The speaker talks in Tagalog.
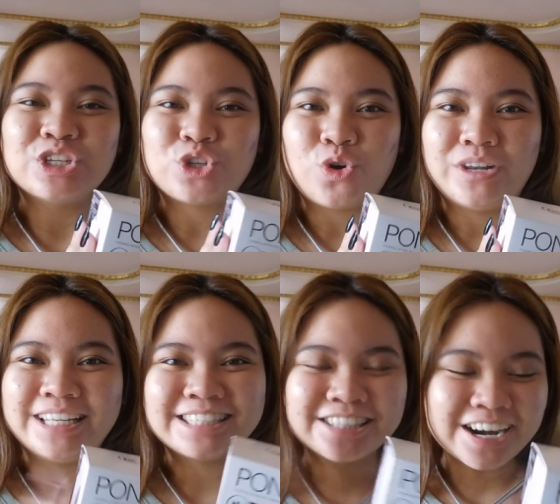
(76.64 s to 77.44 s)
So,
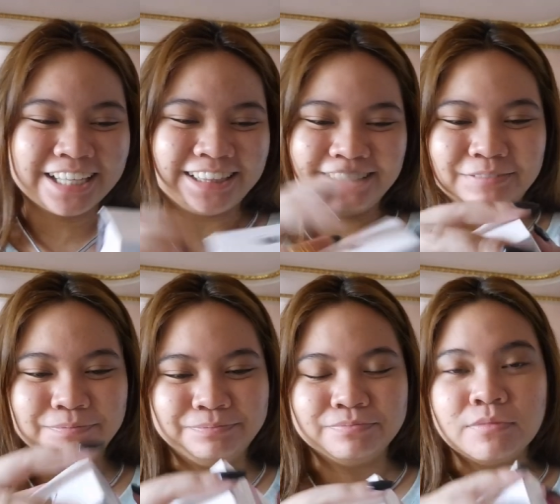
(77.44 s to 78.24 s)
let's start!
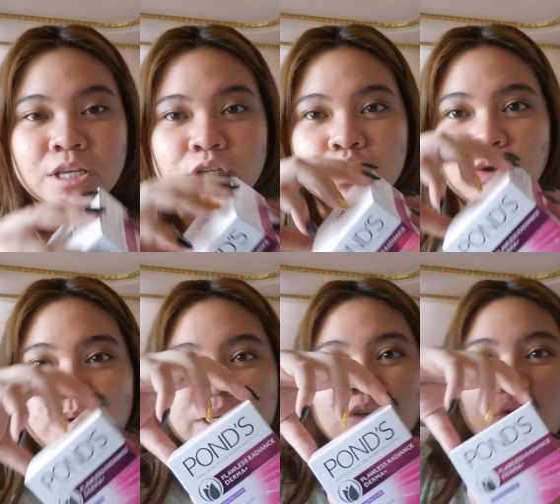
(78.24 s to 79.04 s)
So,
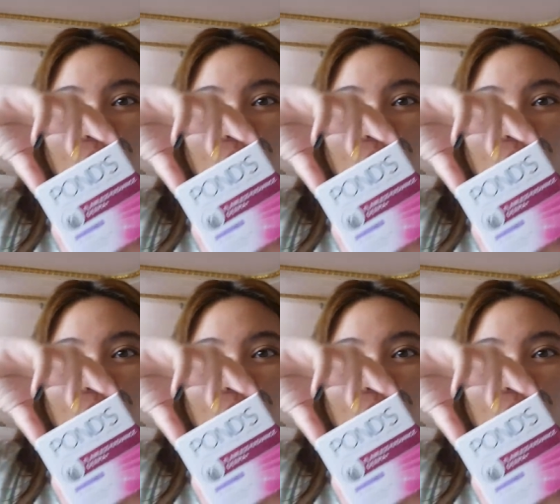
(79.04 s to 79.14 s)
when you